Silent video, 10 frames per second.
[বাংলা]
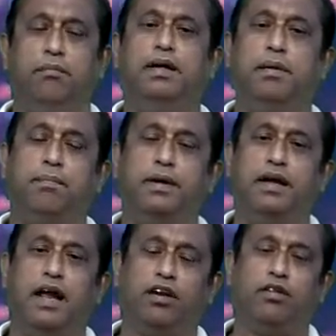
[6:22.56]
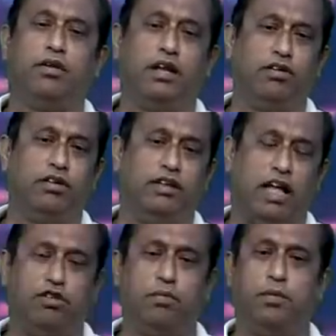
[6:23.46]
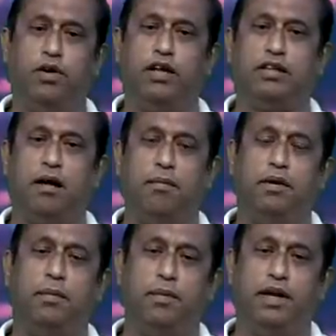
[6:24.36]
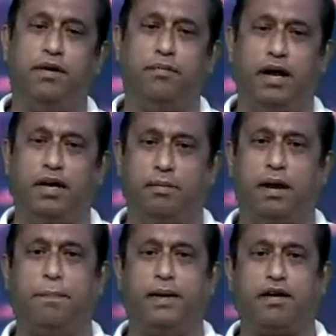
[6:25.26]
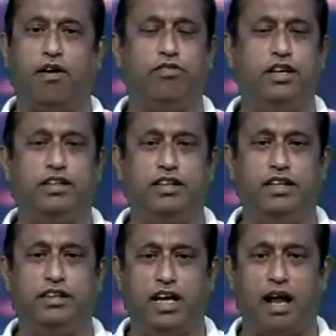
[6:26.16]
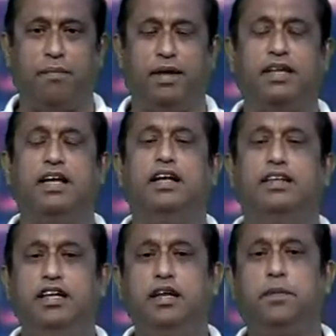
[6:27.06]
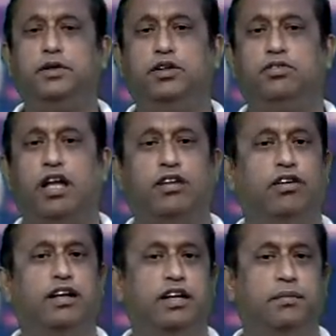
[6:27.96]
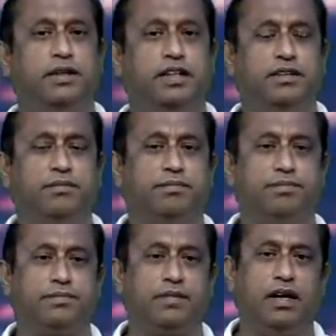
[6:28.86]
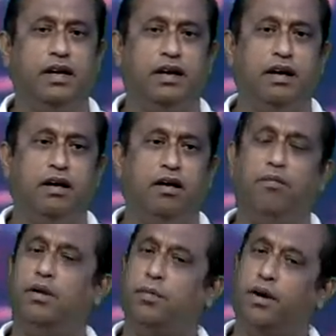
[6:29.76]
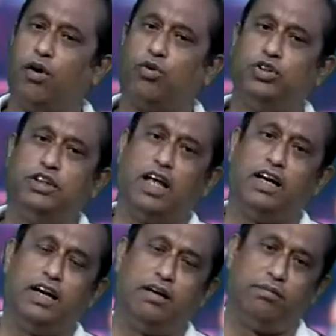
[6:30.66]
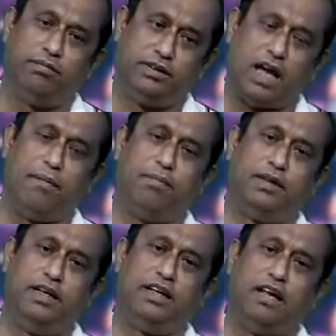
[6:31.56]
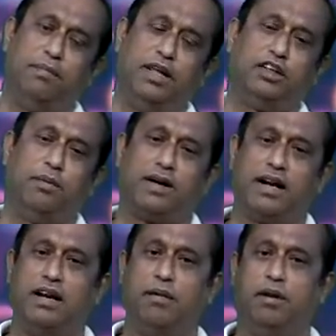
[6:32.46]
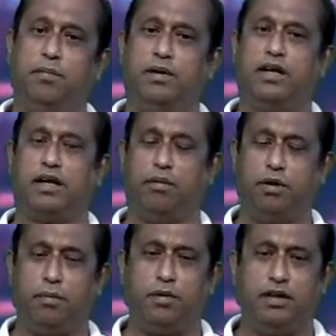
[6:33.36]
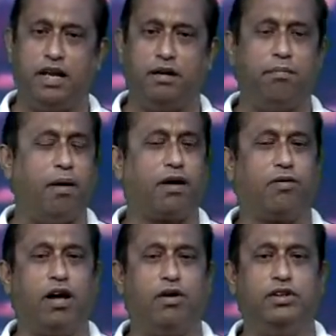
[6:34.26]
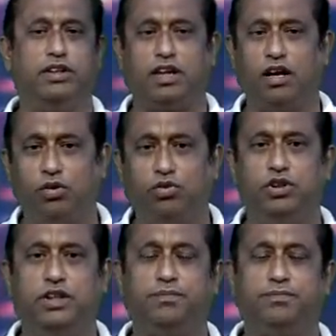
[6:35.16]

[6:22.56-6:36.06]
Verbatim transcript: বিজেপি একজন একজন তিনি দায়িত্বপূর্ণ নেতা মণিপুরি ডেভেলপমেন্ট কাউন্সিলের তিনি চেয়ারম্যান তিনি পর্যন্ত আন্দোলনে নেমেছেন মণিপুরিরা অখুশি তাদের চার তিনটা বিধানসভা কেন্দ্রে মণিপুরিকে মণিপুরীদের ভাগ করা হয়েছে তারা অখুশি